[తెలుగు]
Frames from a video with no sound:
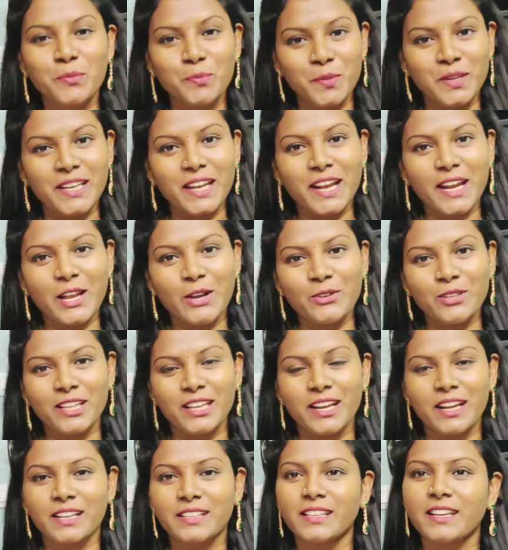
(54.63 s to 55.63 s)
మీరు ఓపెన్
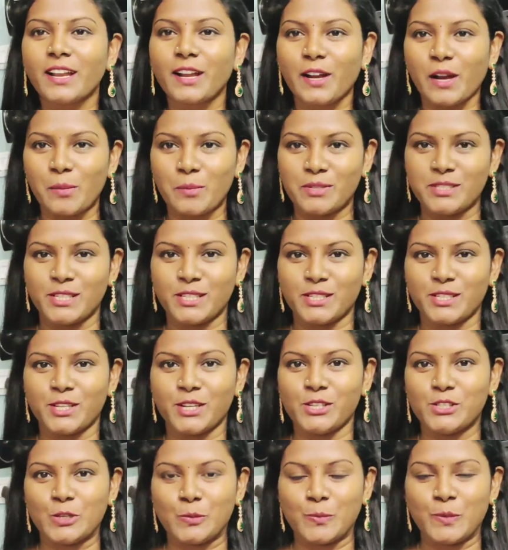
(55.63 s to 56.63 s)
చేసి హ్యాపీగా
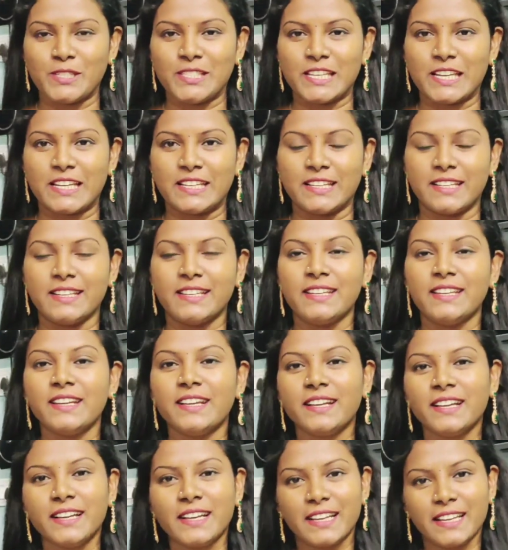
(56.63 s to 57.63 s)
షాపింగ్ అనేది చేసుకోండి ఆ
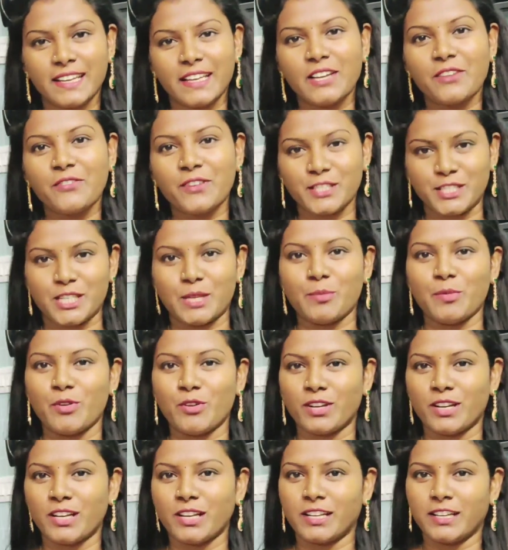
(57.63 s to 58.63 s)
రోజు ఓకేనా బోల్డ్ అని
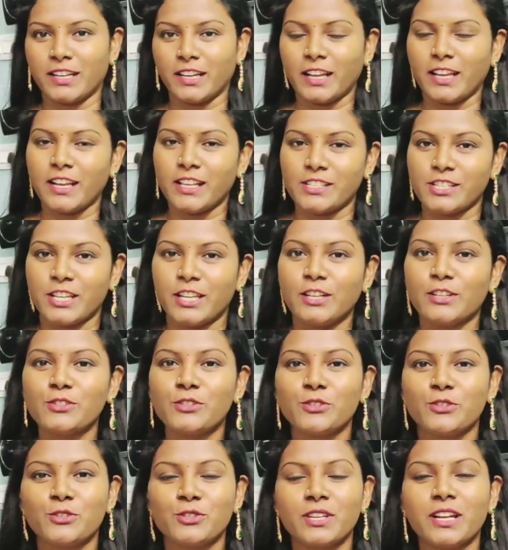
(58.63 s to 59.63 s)
ఆఫర్స్ ఉన్నాయి అన్ని
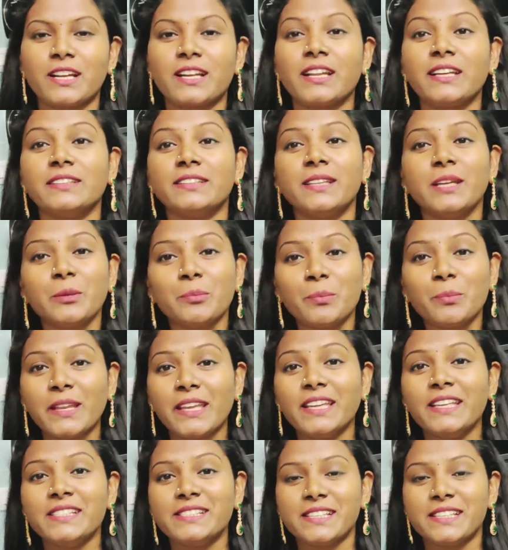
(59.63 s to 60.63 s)
ప్రోడక్ట్స్ మీద ఇక్కడ